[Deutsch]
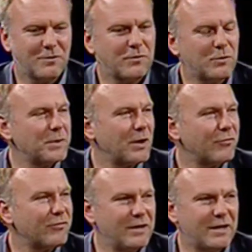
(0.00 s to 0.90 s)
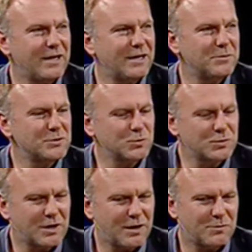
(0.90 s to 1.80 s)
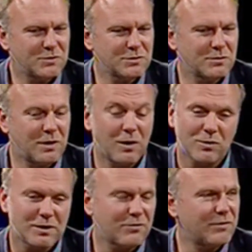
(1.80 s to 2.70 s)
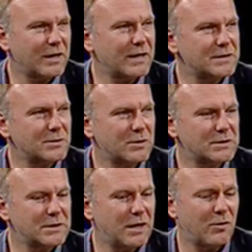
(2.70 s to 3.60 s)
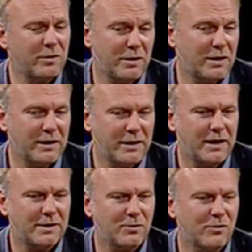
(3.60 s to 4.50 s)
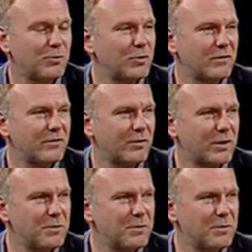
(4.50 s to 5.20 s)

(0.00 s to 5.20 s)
war, wo mich auch viele Kieler besucht haben und so. Auch das war ein ganz tolles Jahr und in Altenholz möchte ich es auch nicht